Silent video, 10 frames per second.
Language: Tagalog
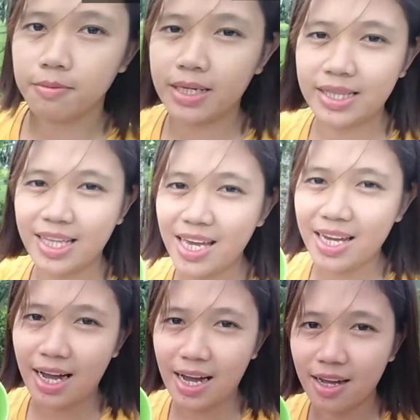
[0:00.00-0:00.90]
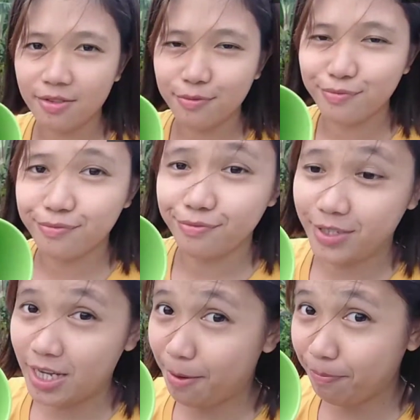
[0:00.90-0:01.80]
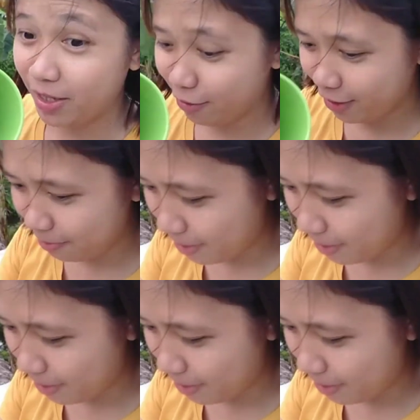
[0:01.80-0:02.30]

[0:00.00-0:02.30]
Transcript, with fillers: mantika. Sarap nito, di